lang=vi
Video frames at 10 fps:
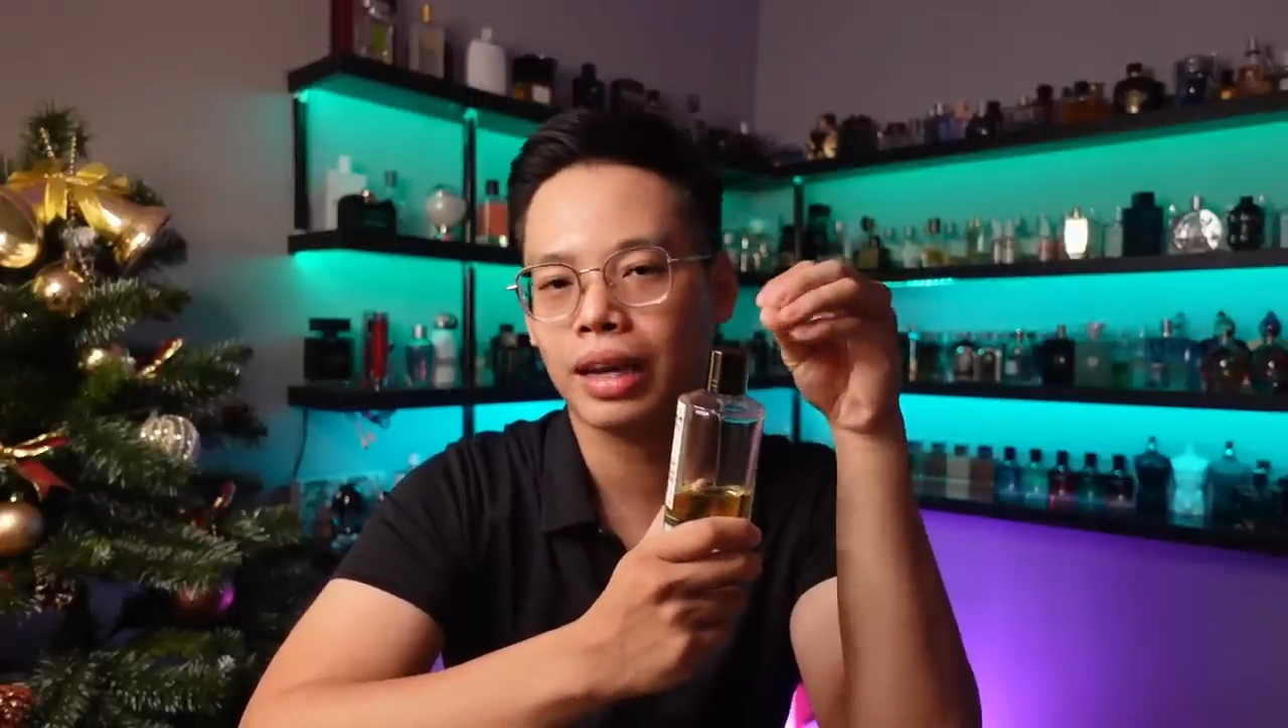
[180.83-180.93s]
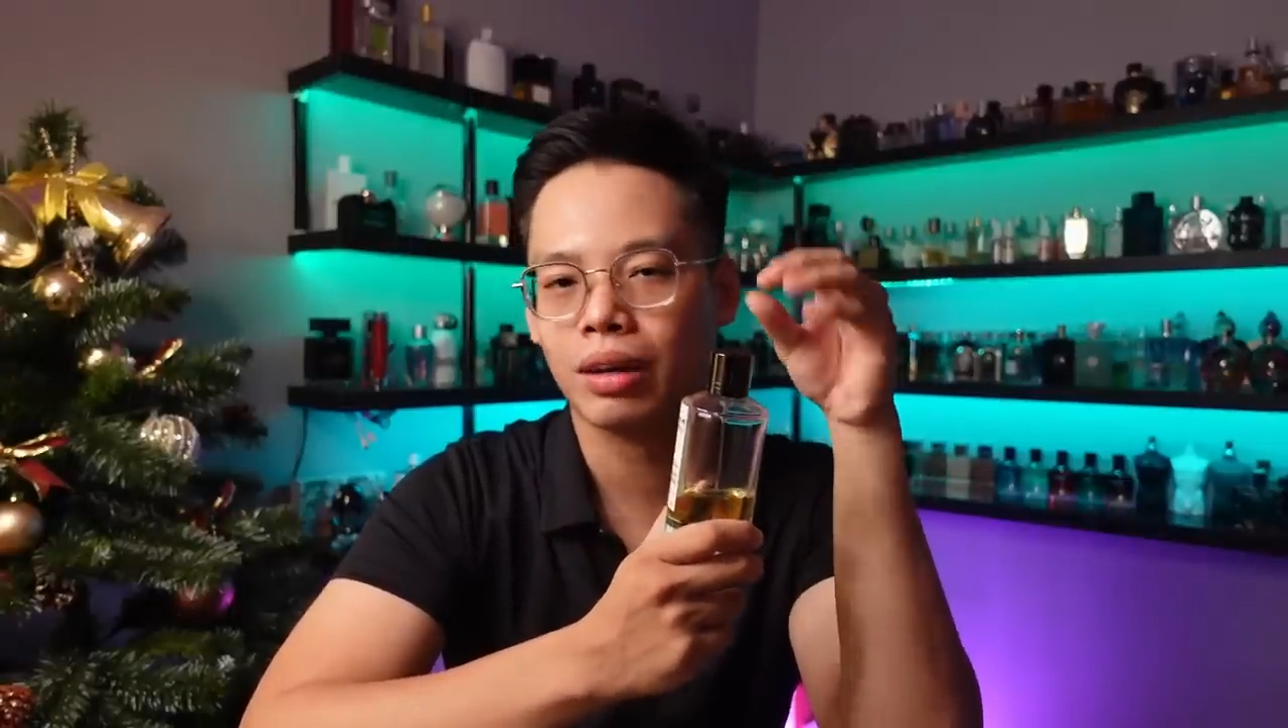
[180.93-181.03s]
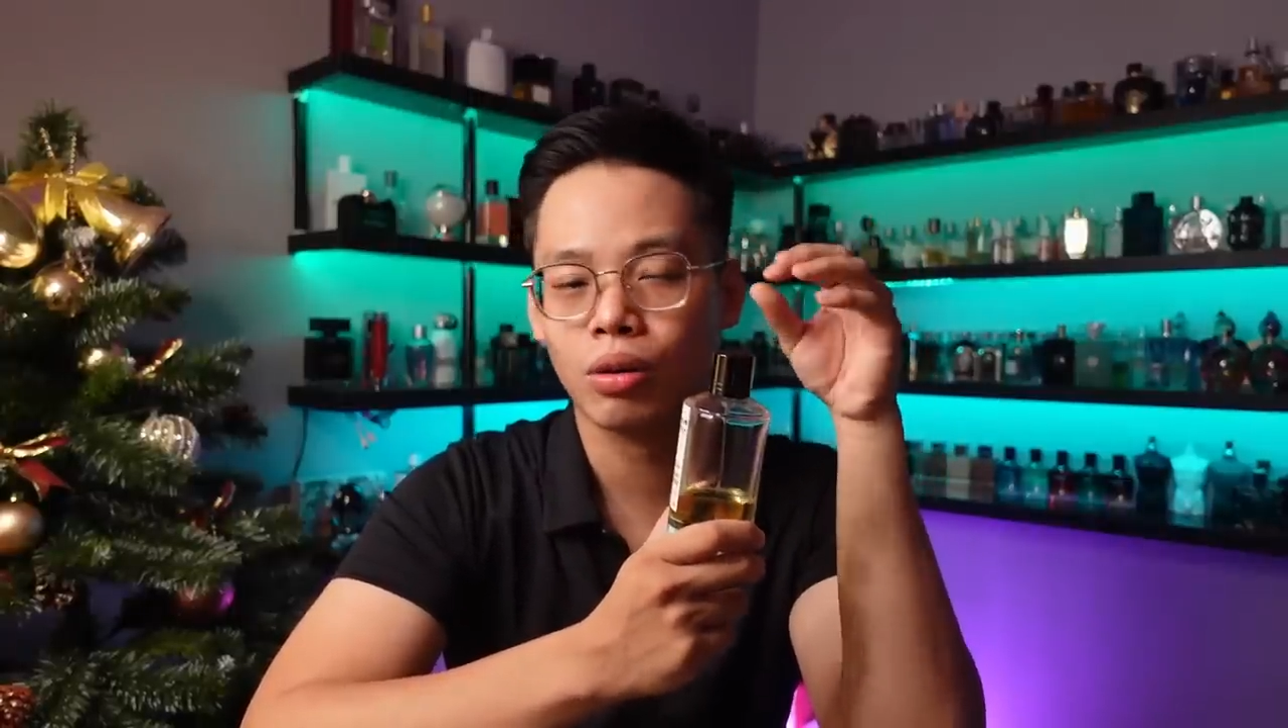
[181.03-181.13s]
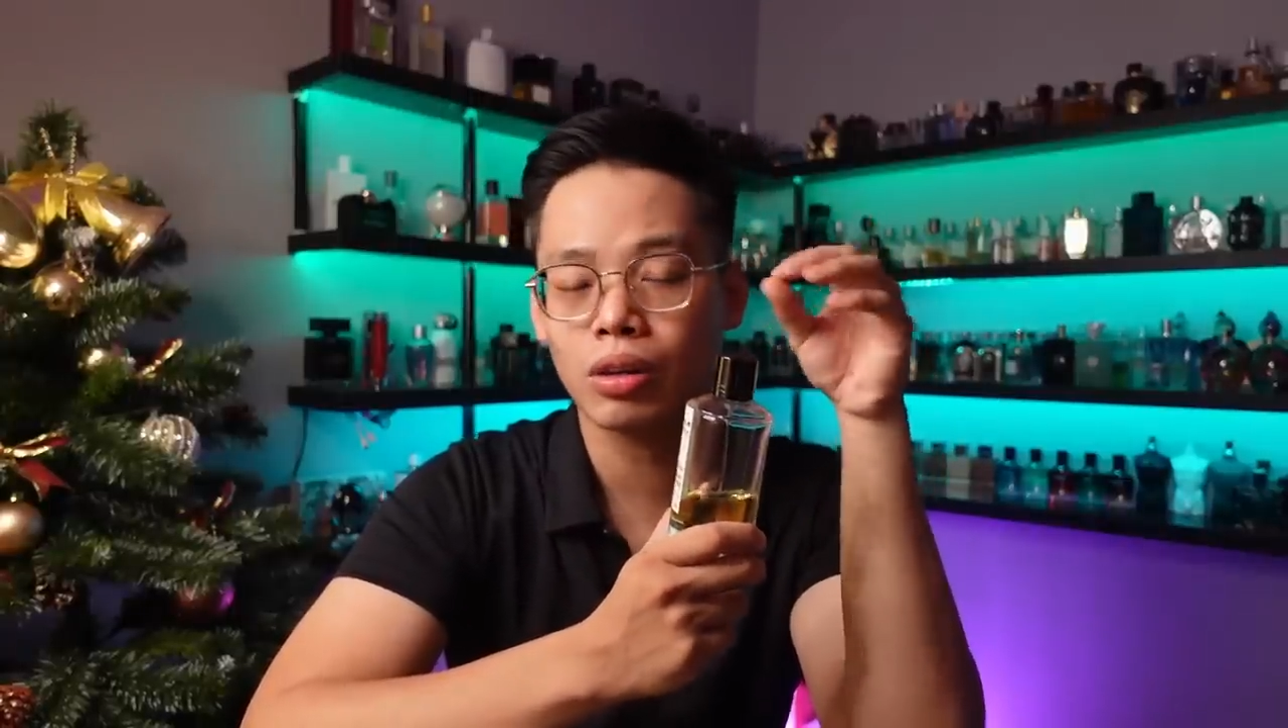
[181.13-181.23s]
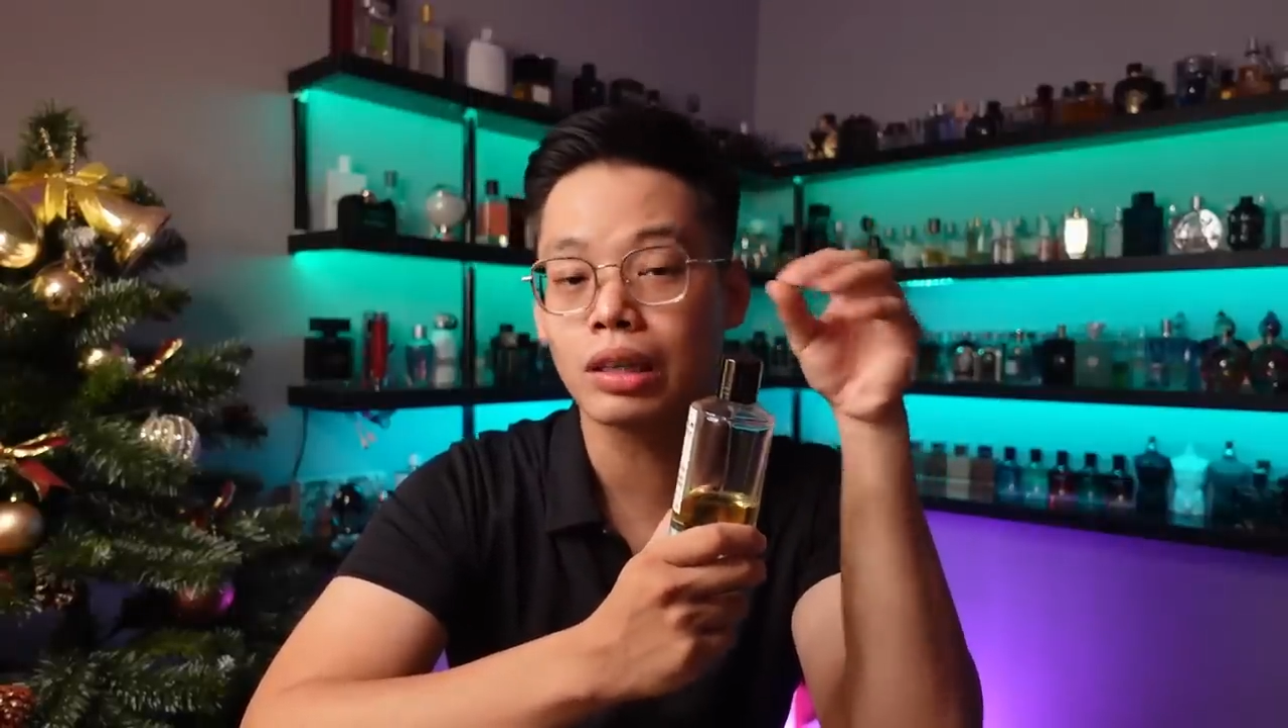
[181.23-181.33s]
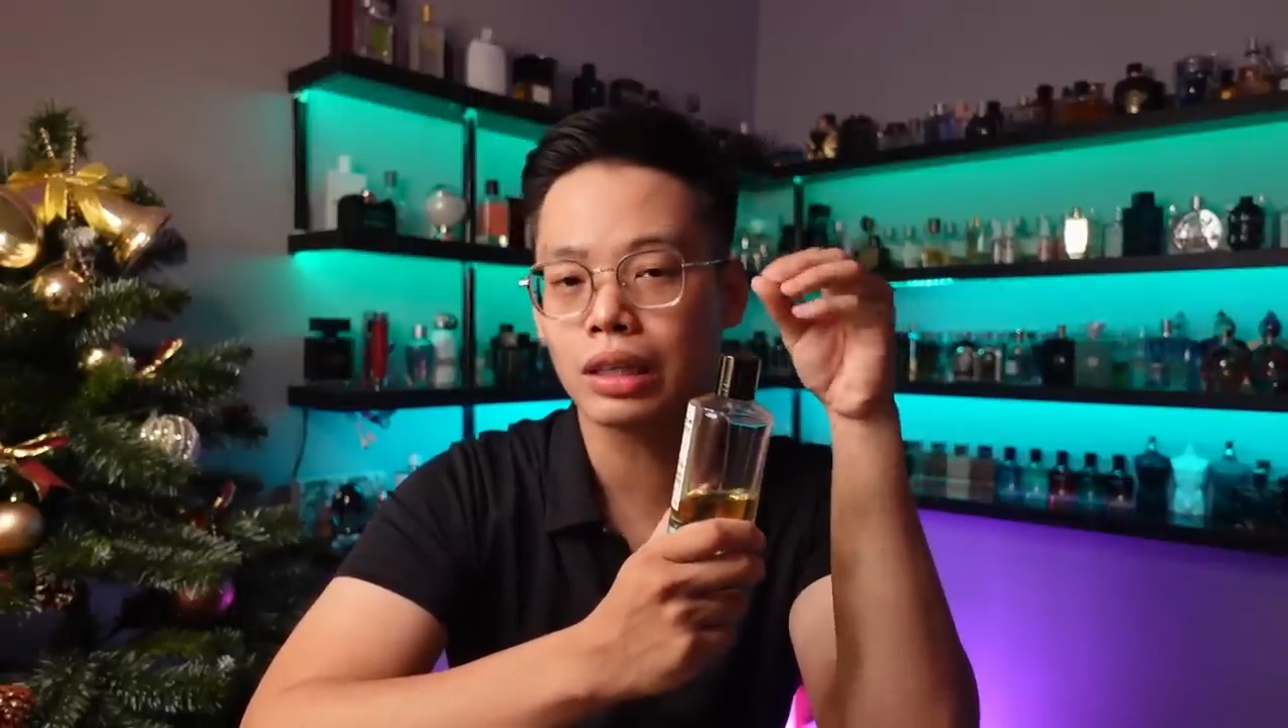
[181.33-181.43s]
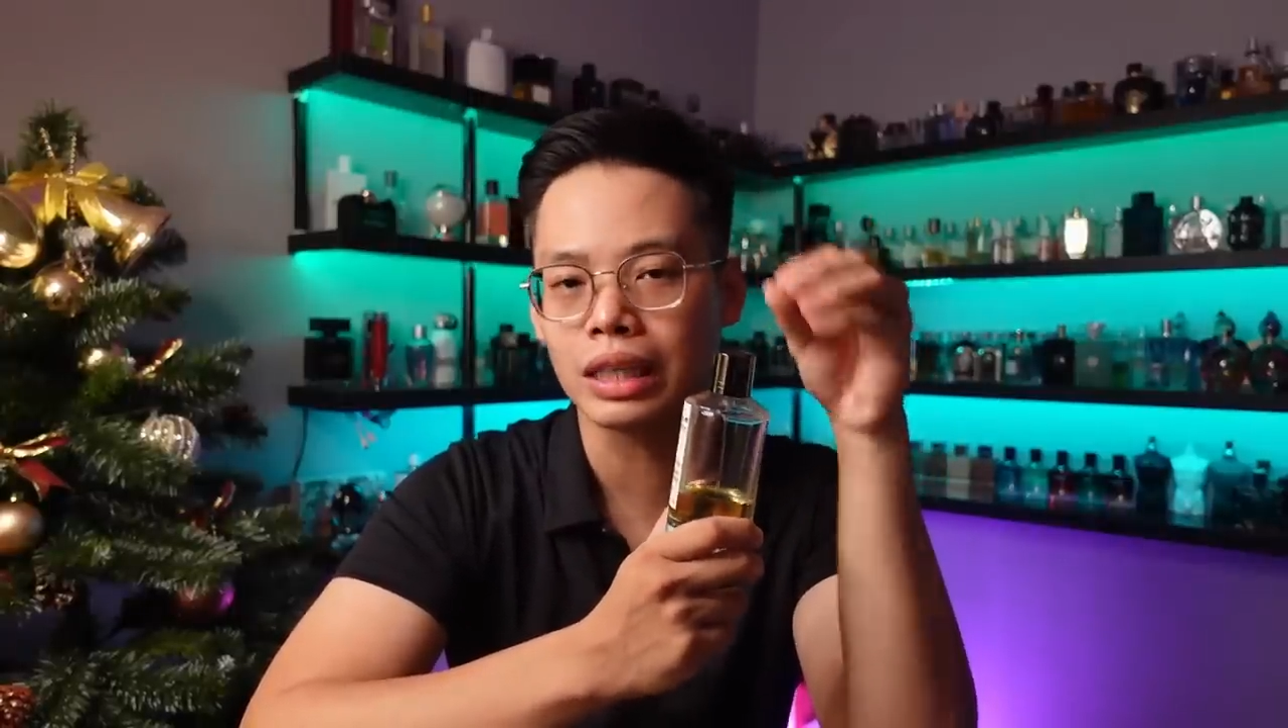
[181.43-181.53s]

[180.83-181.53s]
này nó cực